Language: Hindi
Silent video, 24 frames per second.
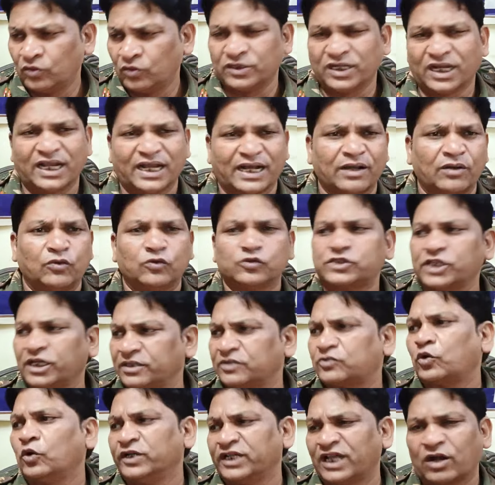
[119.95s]
उन्हें लगा
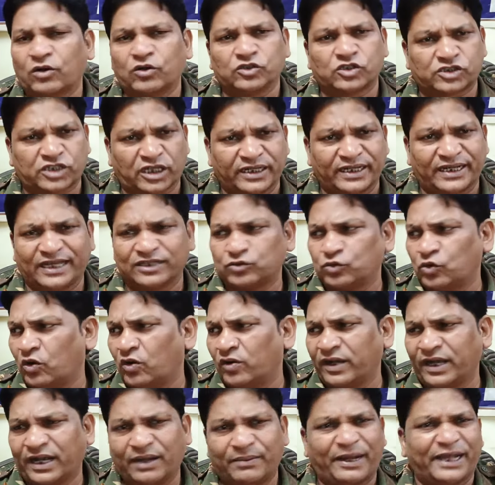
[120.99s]
उसे कोई ना कोई तो संकेत
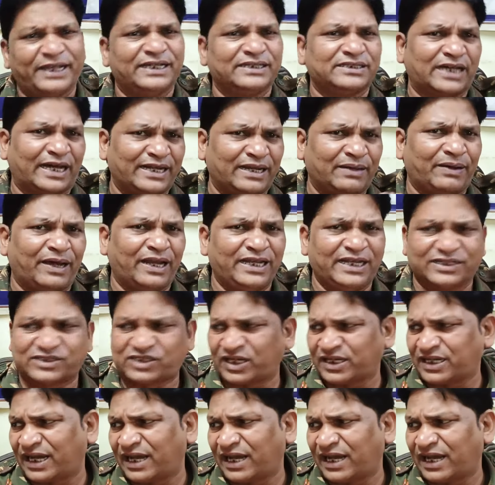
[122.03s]
हुआ होंगे कि भाई ये जाने वाली है